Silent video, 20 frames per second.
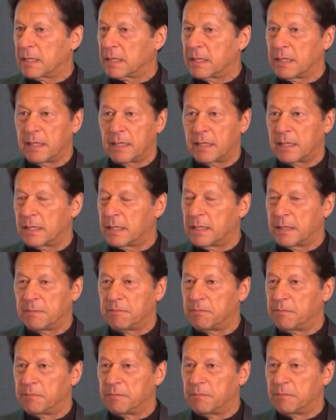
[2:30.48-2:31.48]
अगर
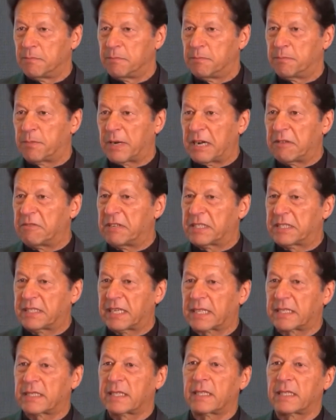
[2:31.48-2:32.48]
प्राइवेट
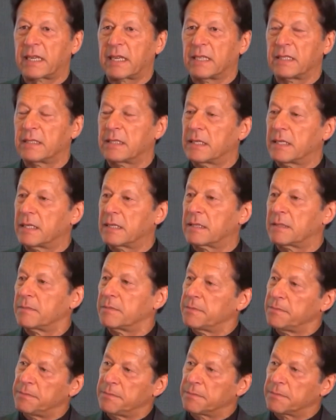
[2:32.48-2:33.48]
सेक्टर के अंदर
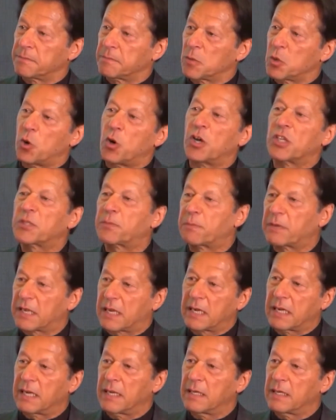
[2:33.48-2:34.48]

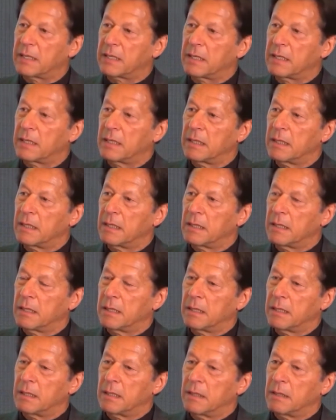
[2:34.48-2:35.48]
हॉस्पिटल है
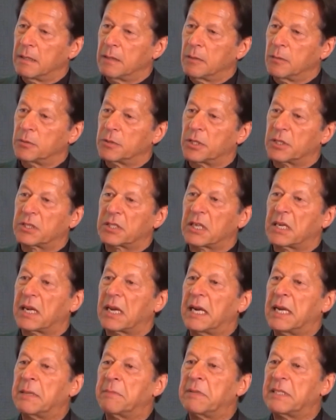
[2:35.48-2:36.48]
उधर
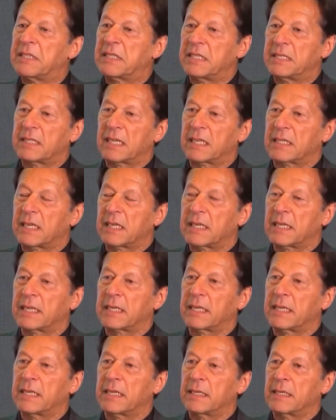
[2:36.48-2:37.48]
तनख्वाहें भी इतनी ज़्यादा
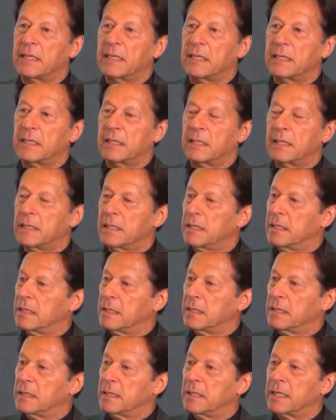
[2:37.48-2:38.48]
नहीं हैं
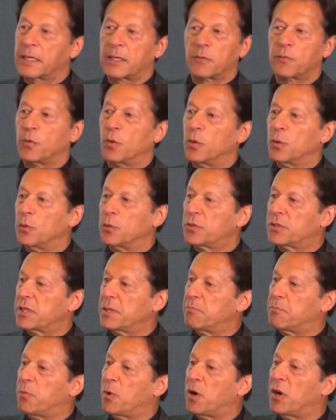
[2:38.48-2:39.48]
लेकिन वो
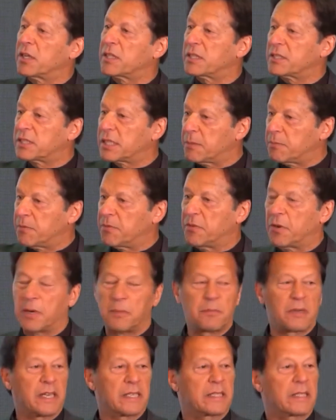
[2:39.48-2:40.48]
उससे बहुत अच्छा
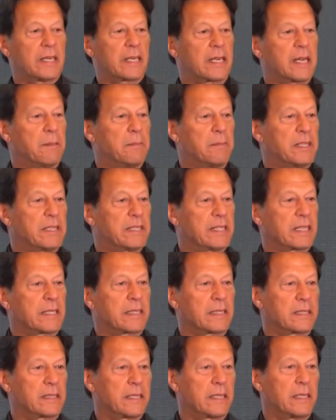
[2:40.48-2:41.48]
परफॉर्म करता है गवर्नमेंट
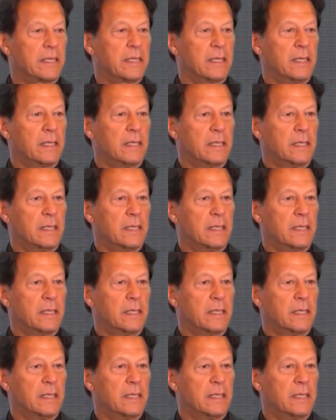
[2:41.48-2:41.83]
सेक्टर से